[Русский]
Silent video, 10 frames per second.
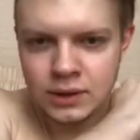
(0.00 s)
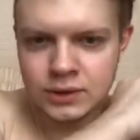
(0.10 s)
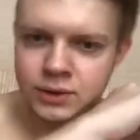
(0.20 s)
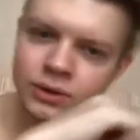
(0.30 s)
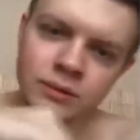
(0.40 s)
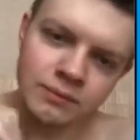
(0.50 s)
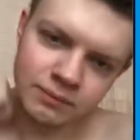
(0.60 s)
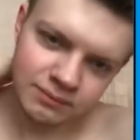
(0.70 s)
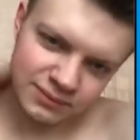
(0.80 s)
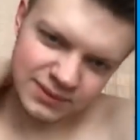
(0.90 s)

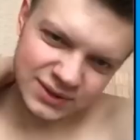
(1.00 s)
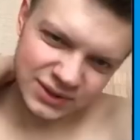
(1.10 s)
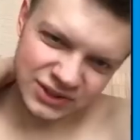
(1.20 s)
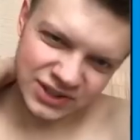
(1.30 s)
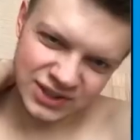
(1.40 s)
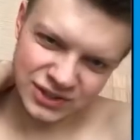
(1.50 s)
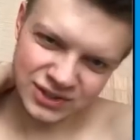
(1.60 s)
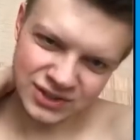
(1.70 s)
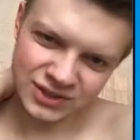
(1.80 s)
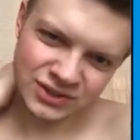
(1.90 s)
Ждем. Все
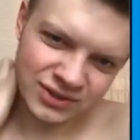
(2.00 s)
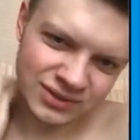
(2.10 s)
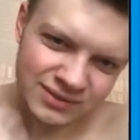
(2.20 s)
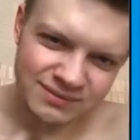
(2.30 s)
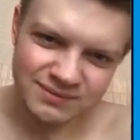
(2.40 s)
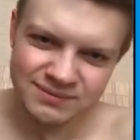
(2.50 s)
чешется еще.